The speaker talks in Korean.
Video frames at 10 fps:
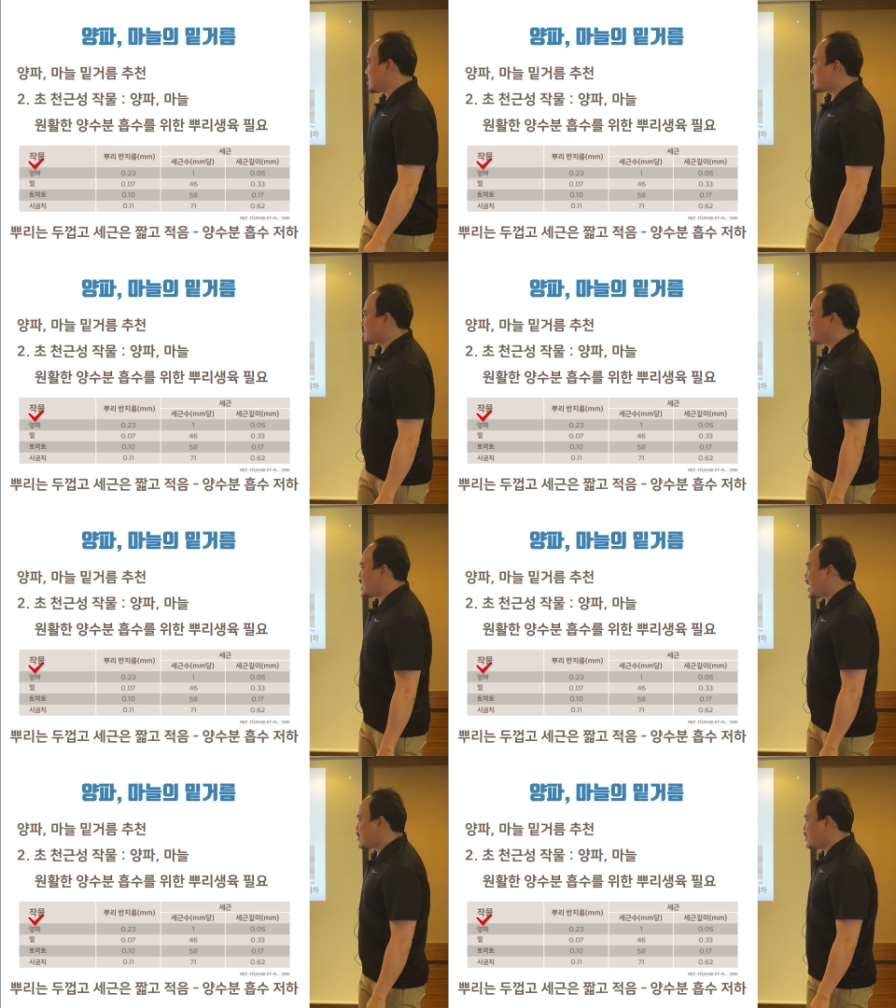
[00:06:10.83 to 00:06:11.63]
지금
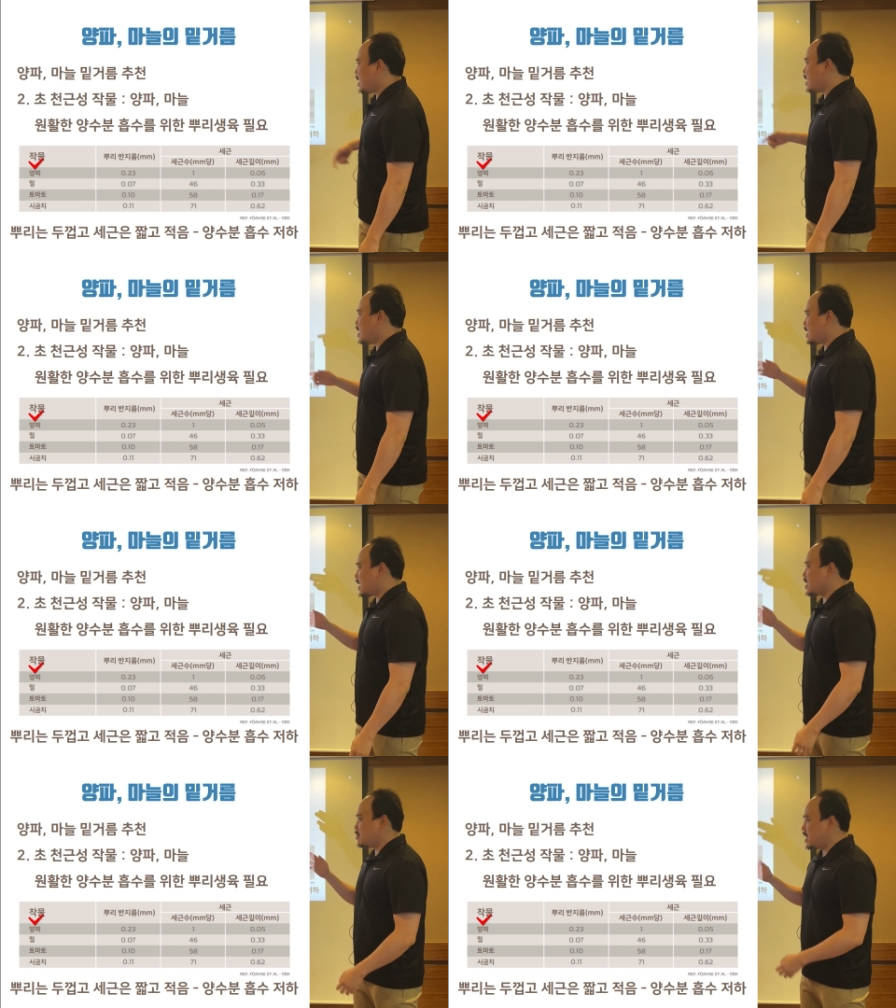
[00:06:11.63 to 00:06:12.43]

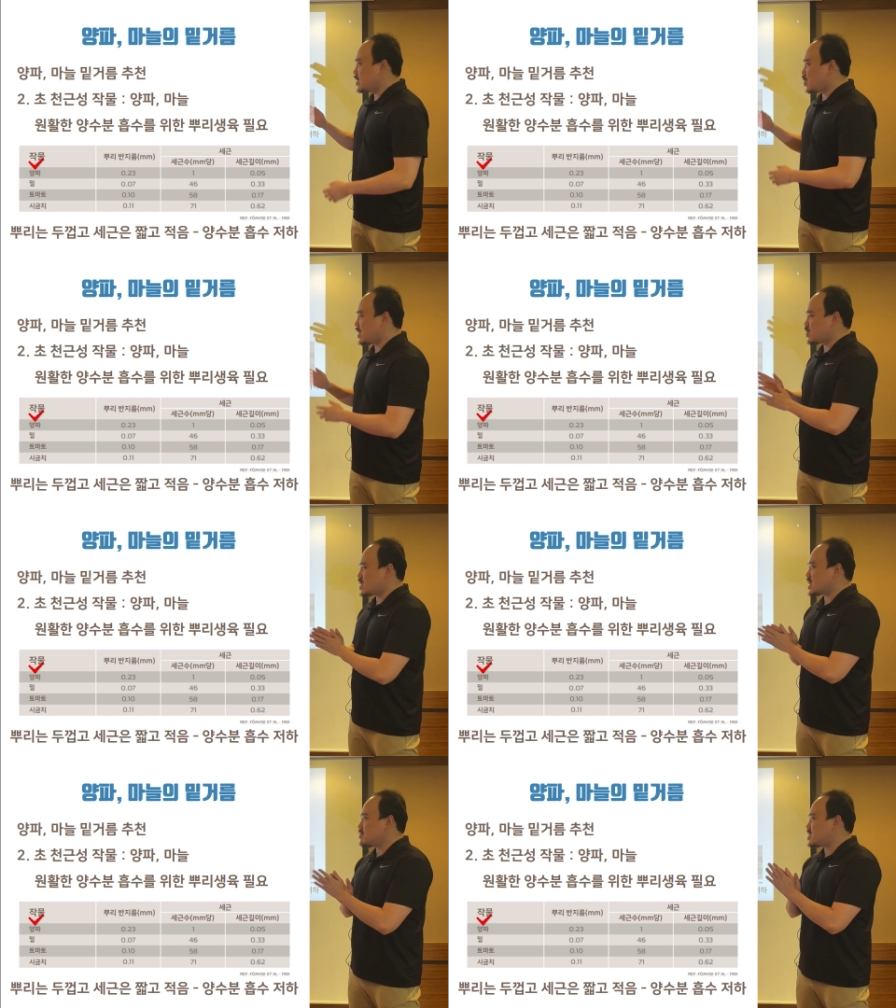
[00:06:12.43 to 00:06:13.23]
양파랑 밀 토마토
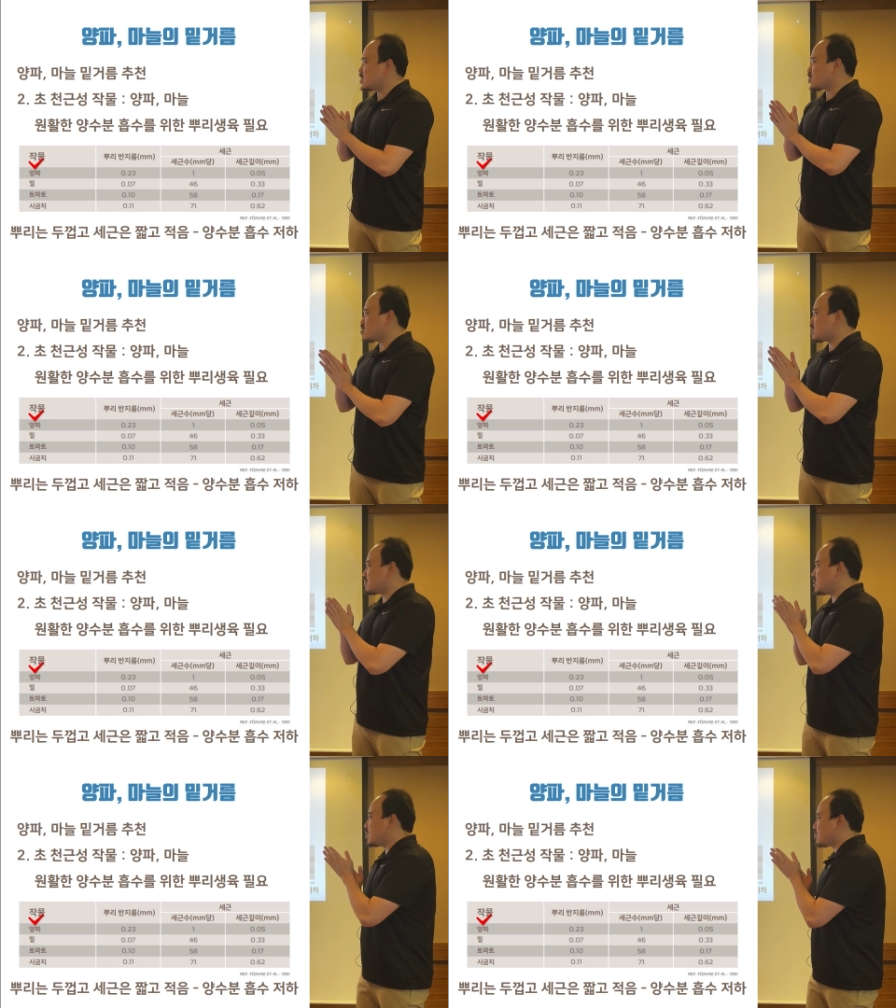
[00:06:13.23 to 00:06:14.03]
시금치 정도랑
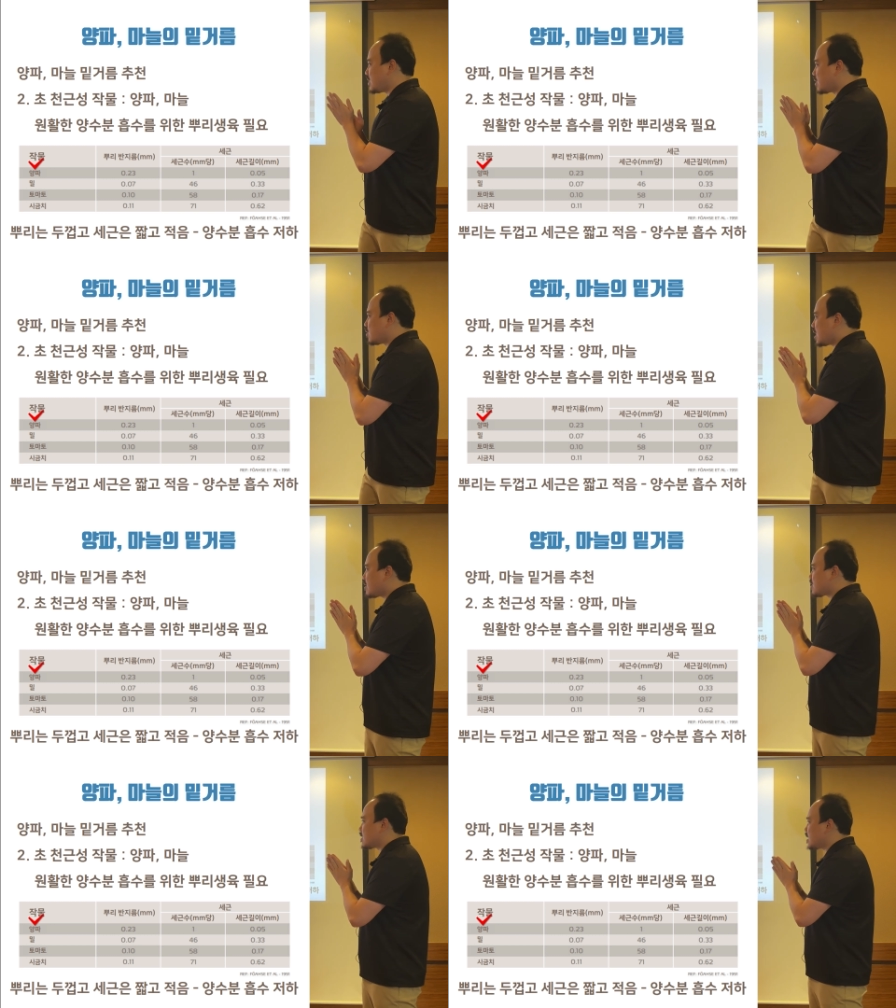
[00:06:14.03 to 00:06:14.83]
비교를
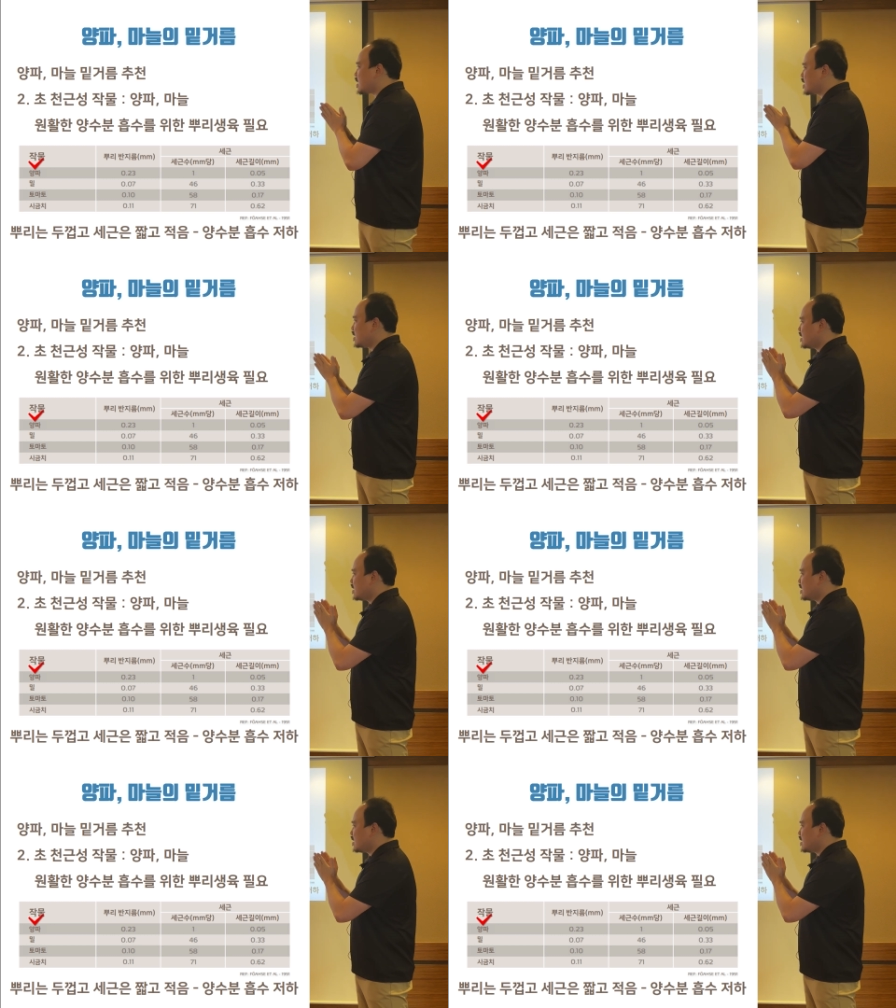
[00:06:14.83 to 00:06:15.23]
해봤을 때